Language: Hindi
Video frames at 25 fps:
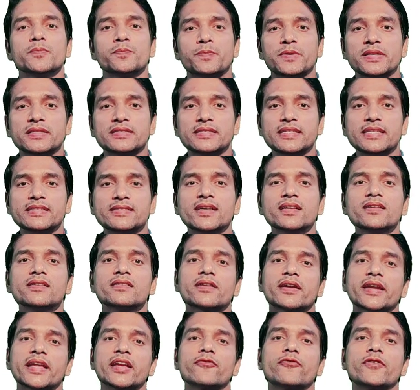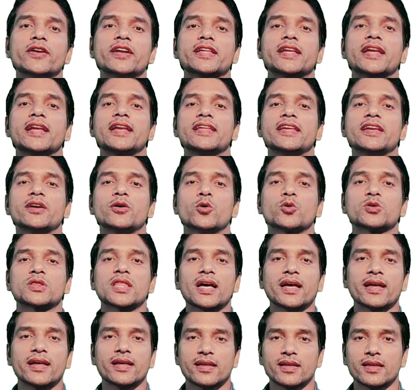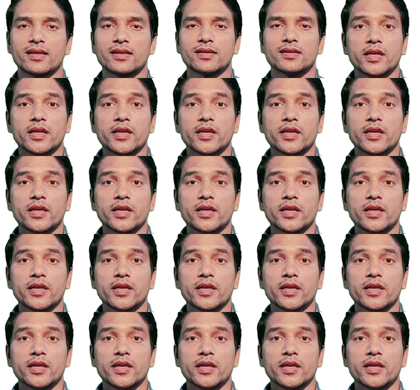प्रिसीजन रनिंग फिट के लिए होता है